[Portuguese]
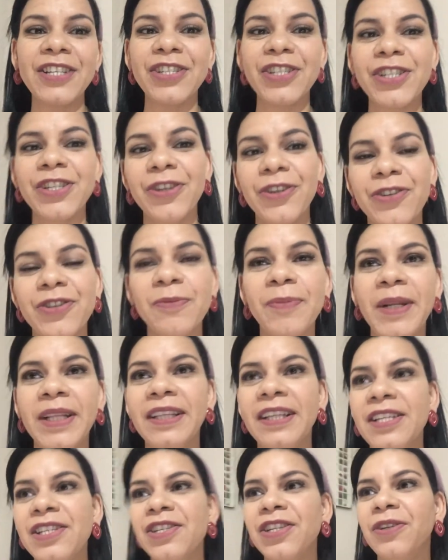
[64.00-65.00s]
gente hoje
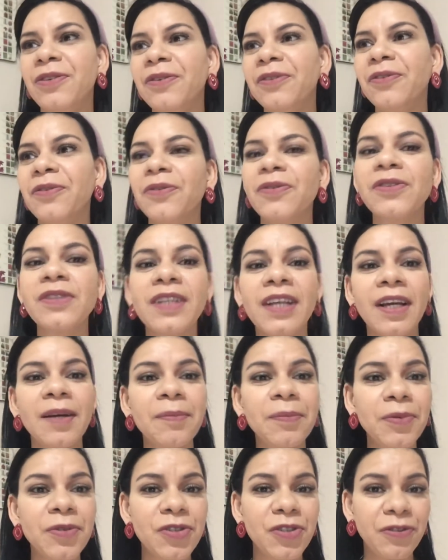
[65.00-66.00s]
pretende ir nos
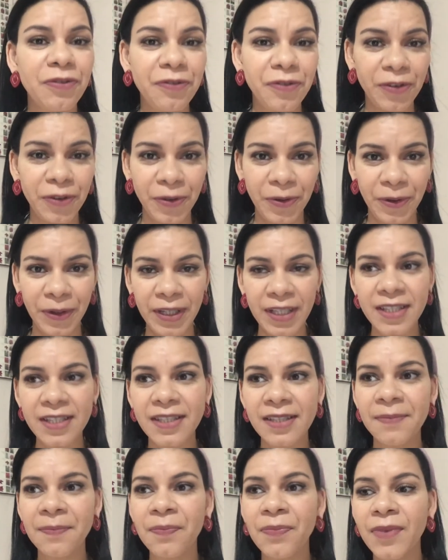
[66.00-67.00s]
campos de
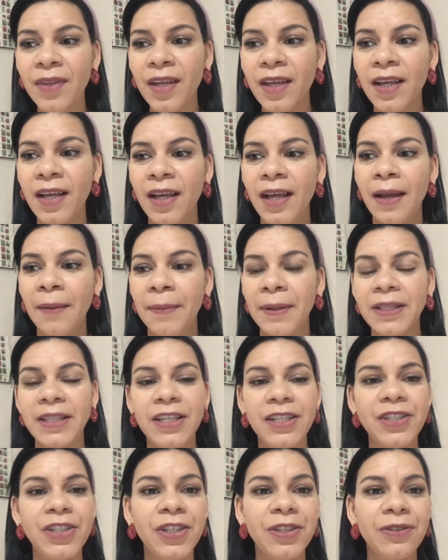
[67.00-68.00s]
flores,
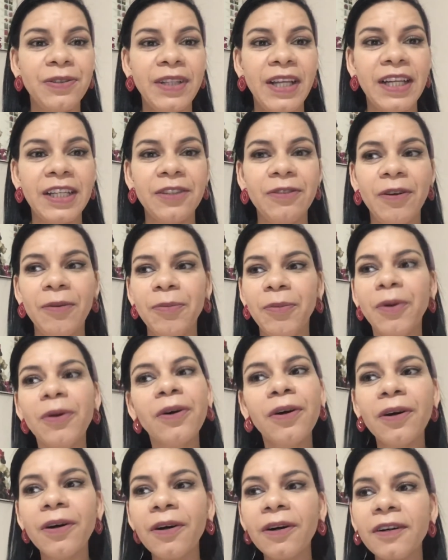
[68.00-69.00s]
pretende ir no deck do
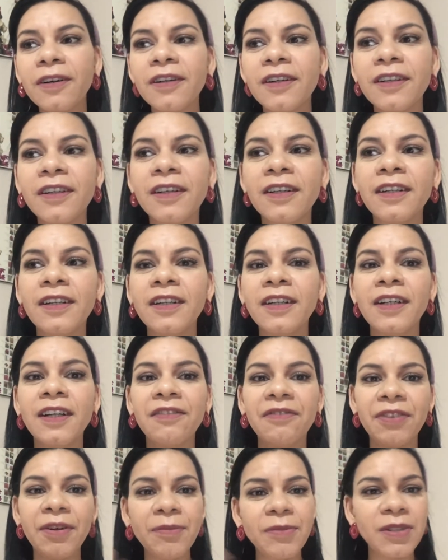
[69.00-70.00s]
amor,
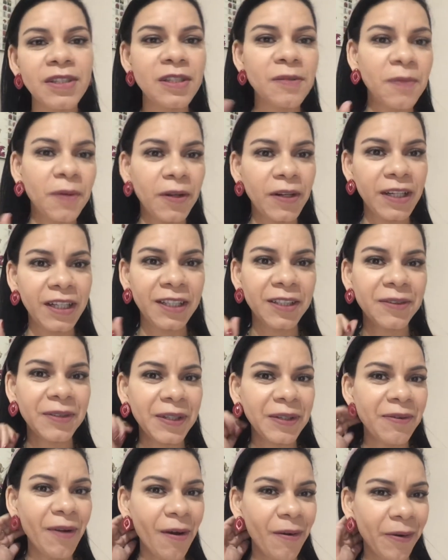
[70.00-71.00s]
vamos explorando,
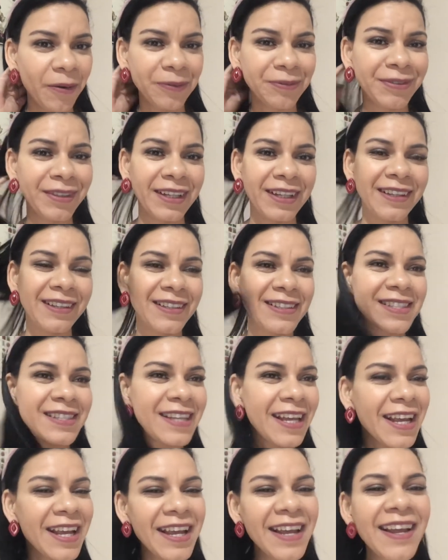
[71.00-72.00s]
igual ontem.
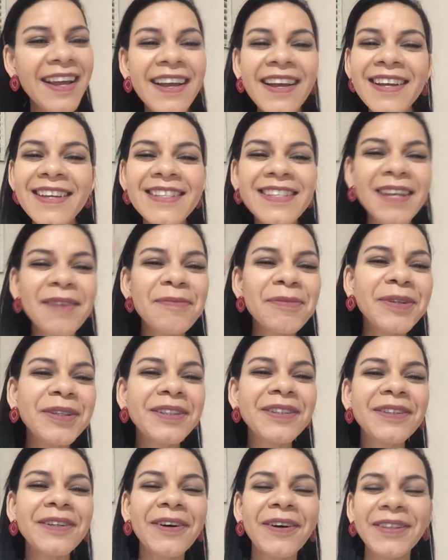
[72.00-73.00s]
Sim, sem
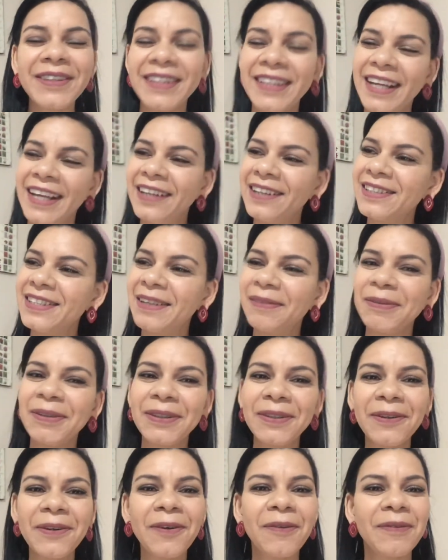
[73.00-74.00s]
muito roteiro, sem
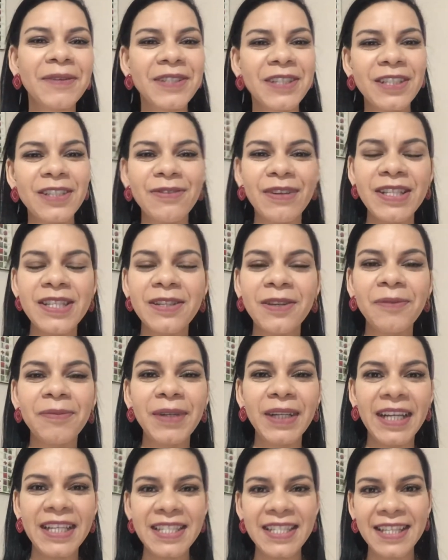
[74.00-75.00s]
muito rumo, a gente vai descobrir
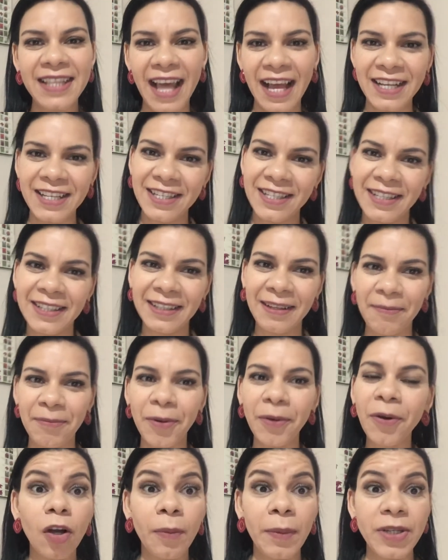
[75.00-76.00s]
na cidade, tá
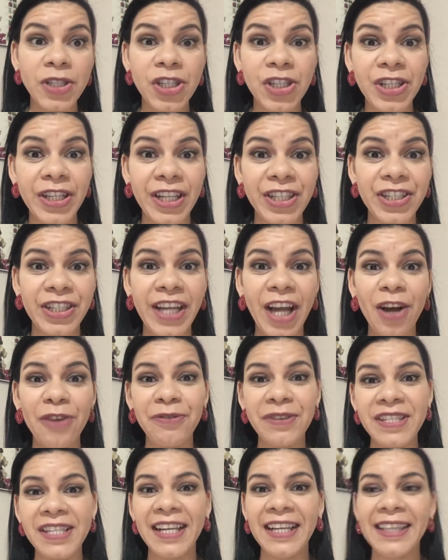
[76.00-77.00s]
bom? Como a gente tá de carro,
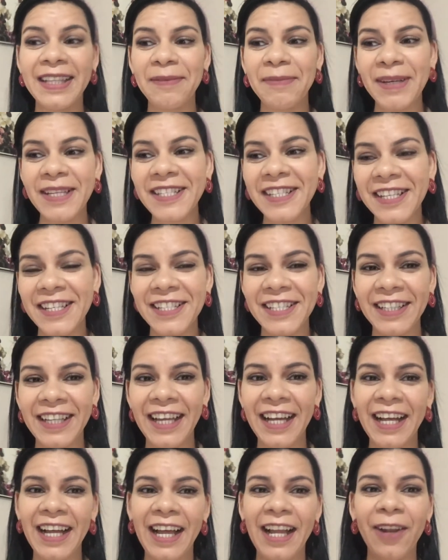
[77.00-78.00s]
facilita bastante, né?
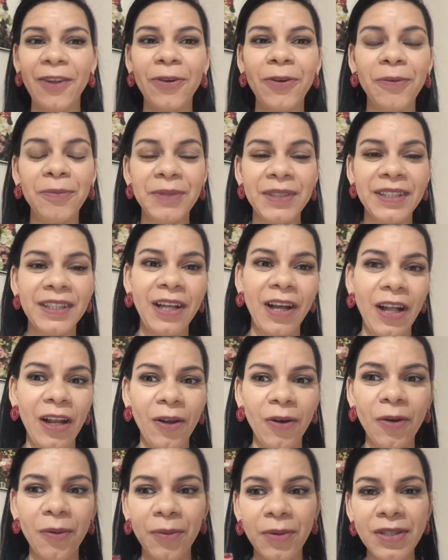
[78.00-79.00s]
A, locomo a
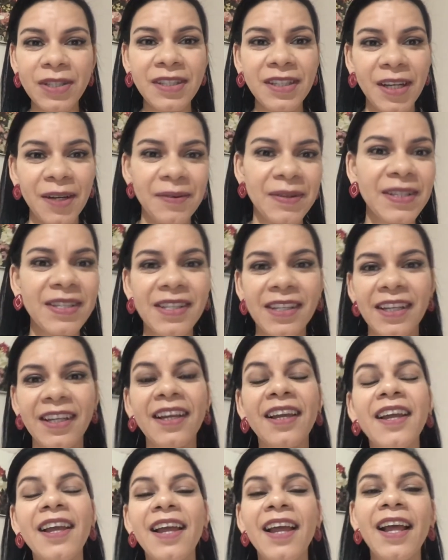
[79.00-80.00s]
locomoção, assim,
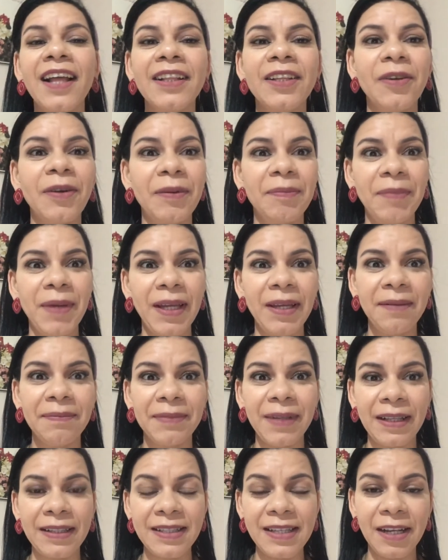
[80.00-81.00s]
então é bem,
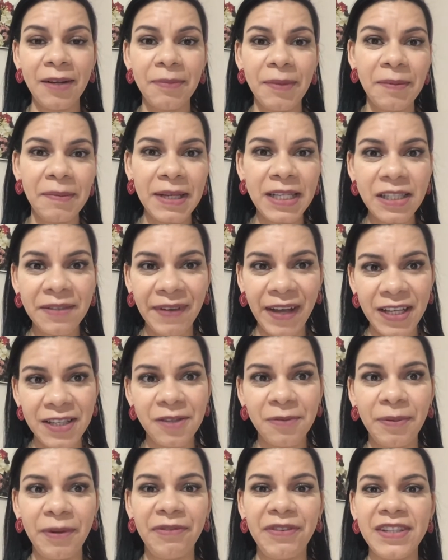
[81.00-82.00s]
tá sendo bem mais fácil
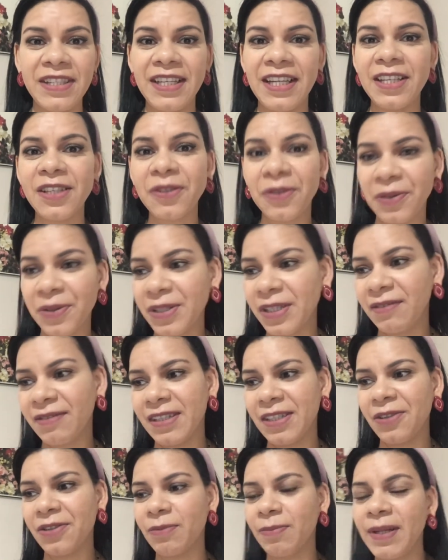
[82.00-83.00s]
para fazer as coisas,
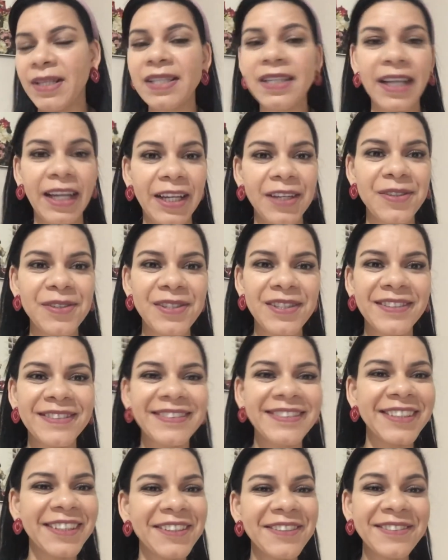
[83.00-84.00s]
fazer os passeios.
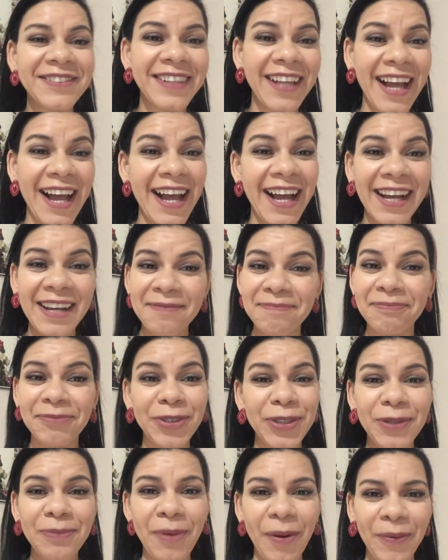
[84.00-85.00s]
Então tá
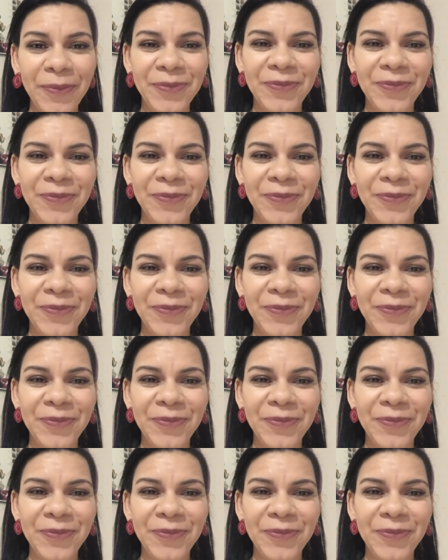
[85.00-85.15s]
muito bom.